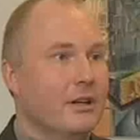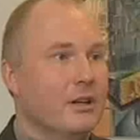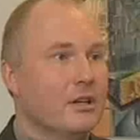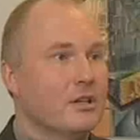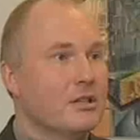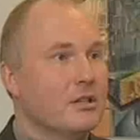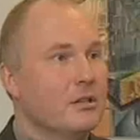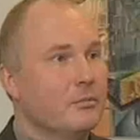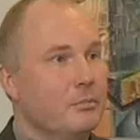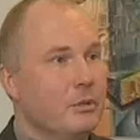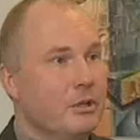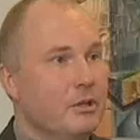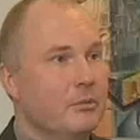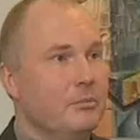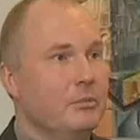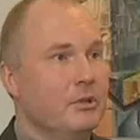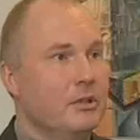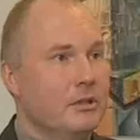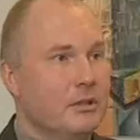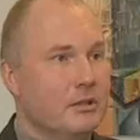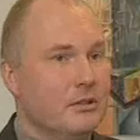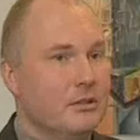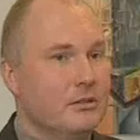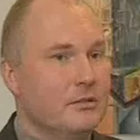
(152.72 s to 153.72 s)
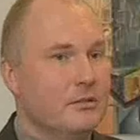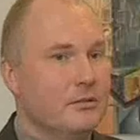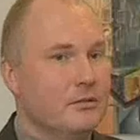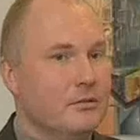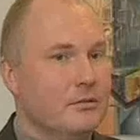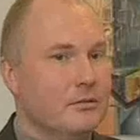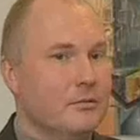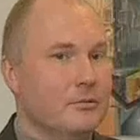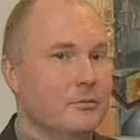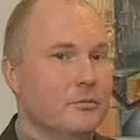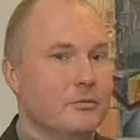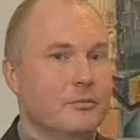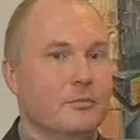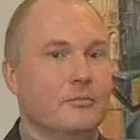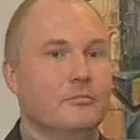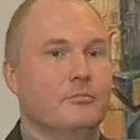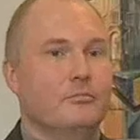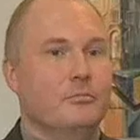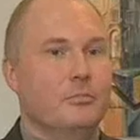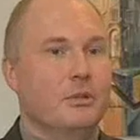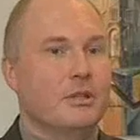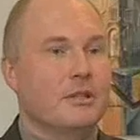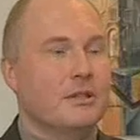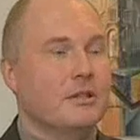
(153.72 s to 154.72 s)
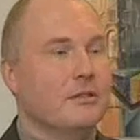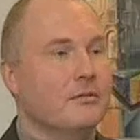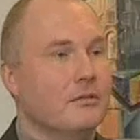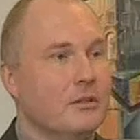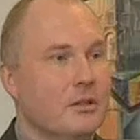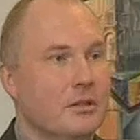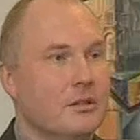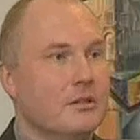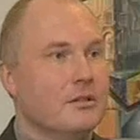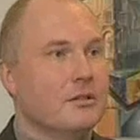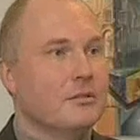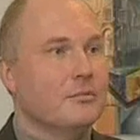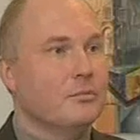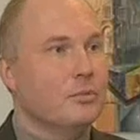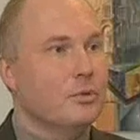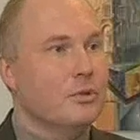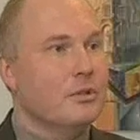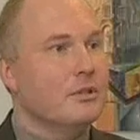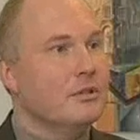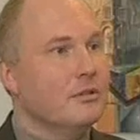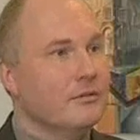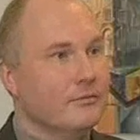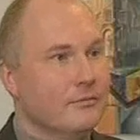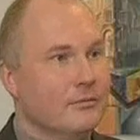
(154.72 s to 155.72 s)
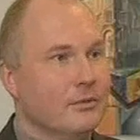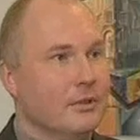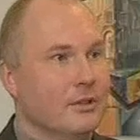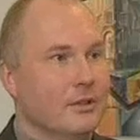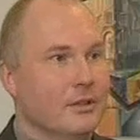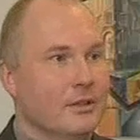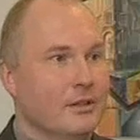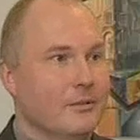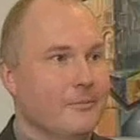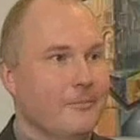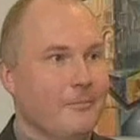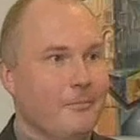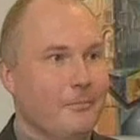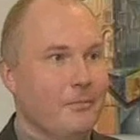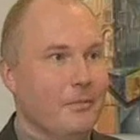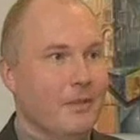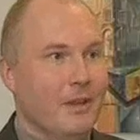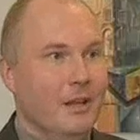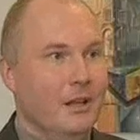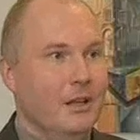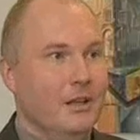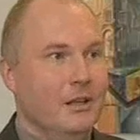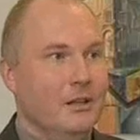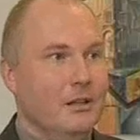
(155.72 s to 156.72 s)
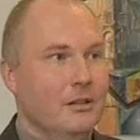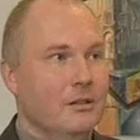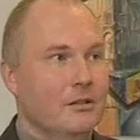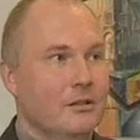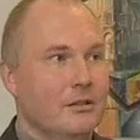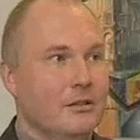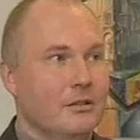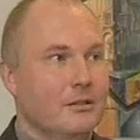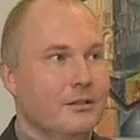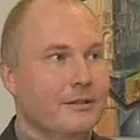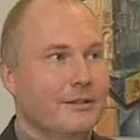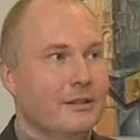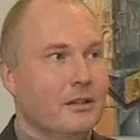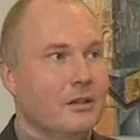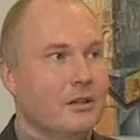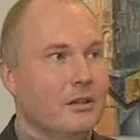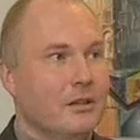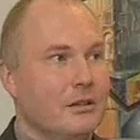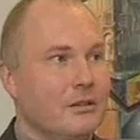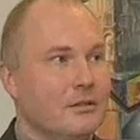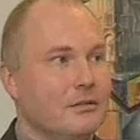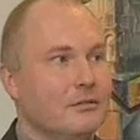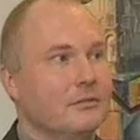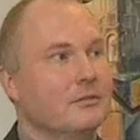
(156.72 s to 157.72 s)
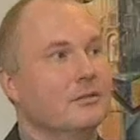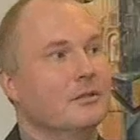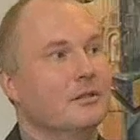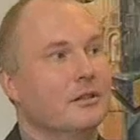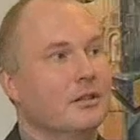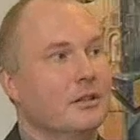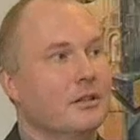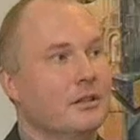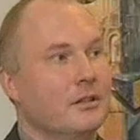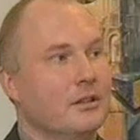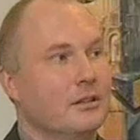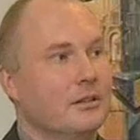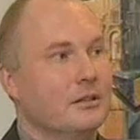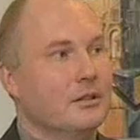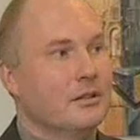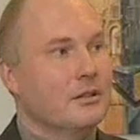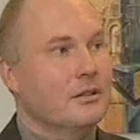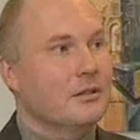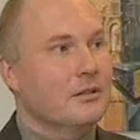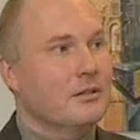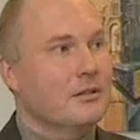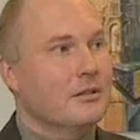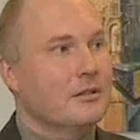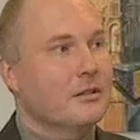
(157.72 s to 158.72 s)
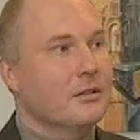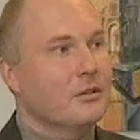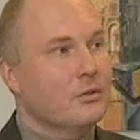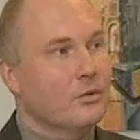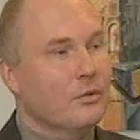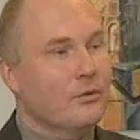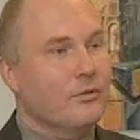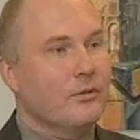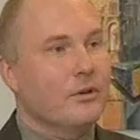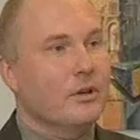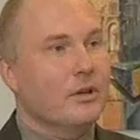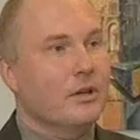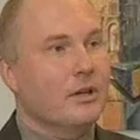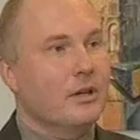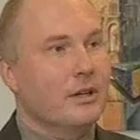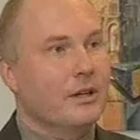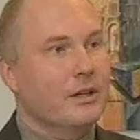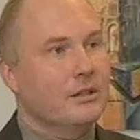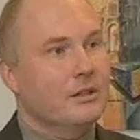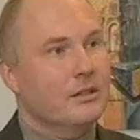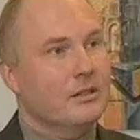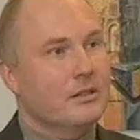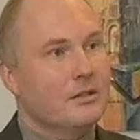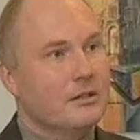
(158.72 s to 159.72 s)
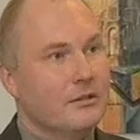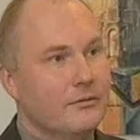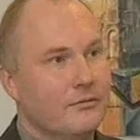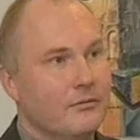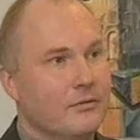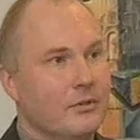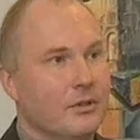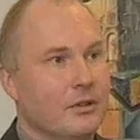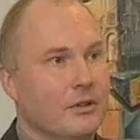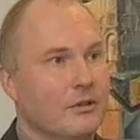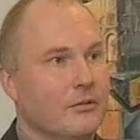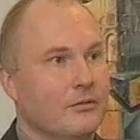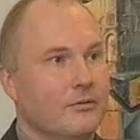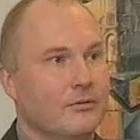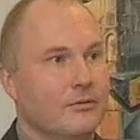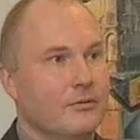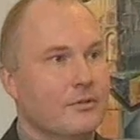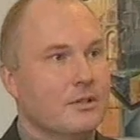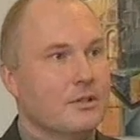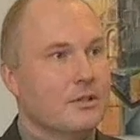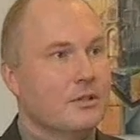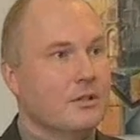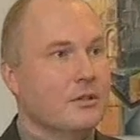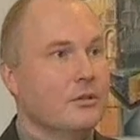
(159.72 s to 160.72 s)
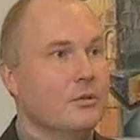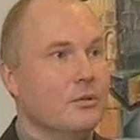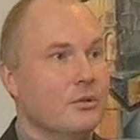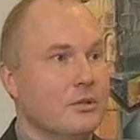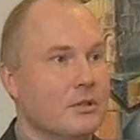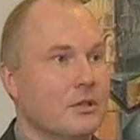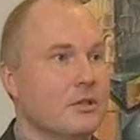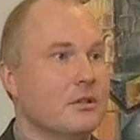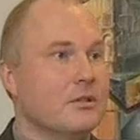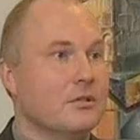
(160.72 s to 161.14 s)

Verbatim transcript: Каждый предмет э, представляет собой символ. И на каких-то стыковках этих символов создается